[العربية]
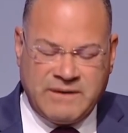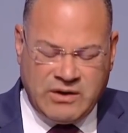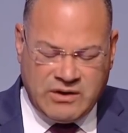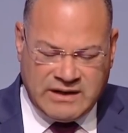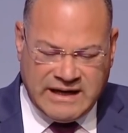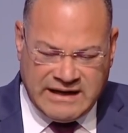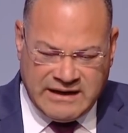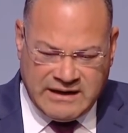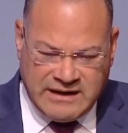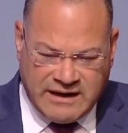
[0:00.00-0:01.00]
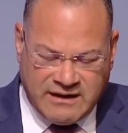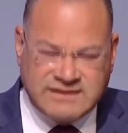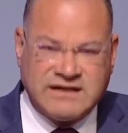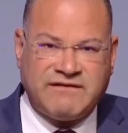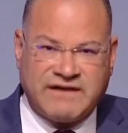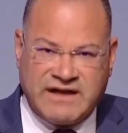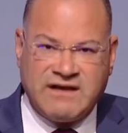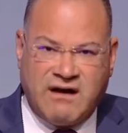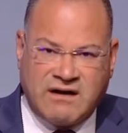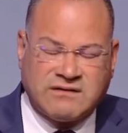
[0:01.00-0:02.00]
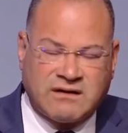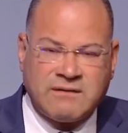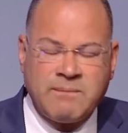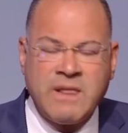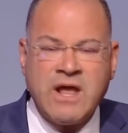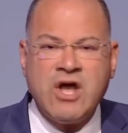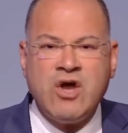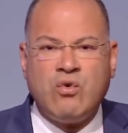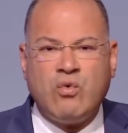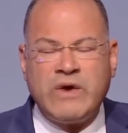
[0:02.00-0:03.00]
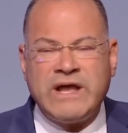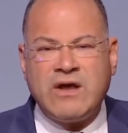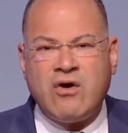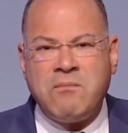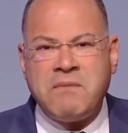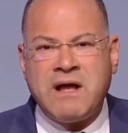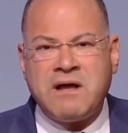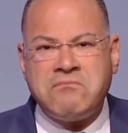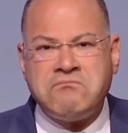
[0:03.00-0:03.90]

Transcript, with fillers: الـ العناصر الافريقيه اكتر وهم